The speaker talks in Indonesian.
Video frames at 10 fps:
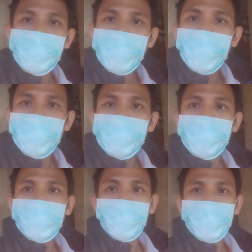Oh ya guys,
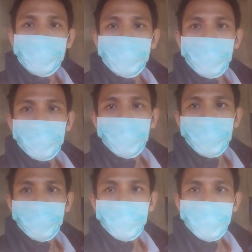uh, saya
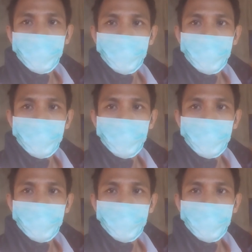dari